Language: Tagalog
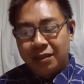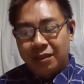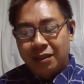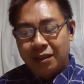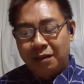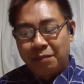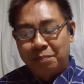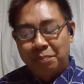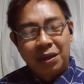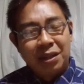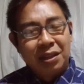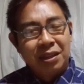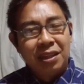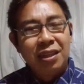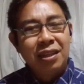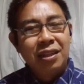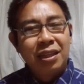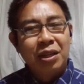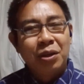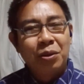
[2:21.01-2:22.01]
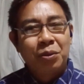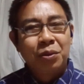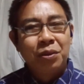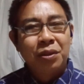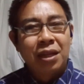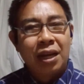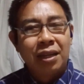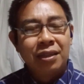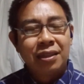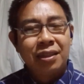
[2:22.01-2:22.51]
ng paglilingkod
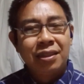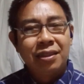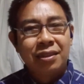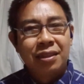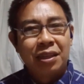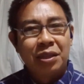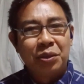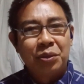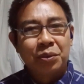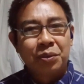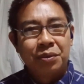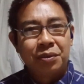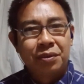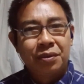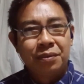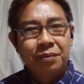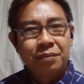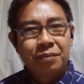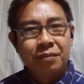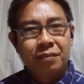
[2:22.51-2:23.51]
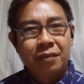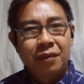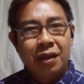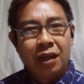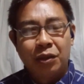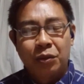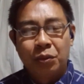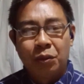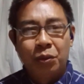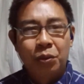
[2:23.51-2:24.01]
natin sa Diyos
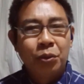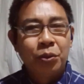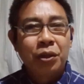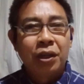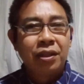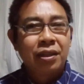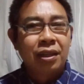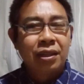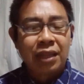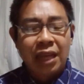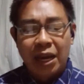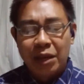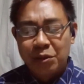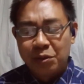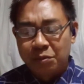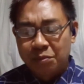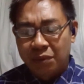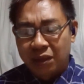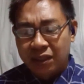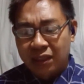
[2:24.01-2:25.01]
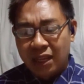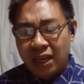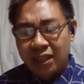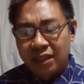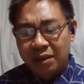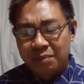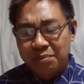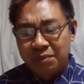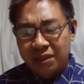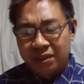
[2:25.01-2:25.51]
at tuluyan na tayong
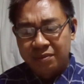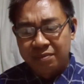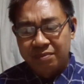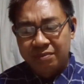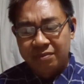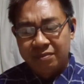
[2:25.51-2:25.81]
manglalamig.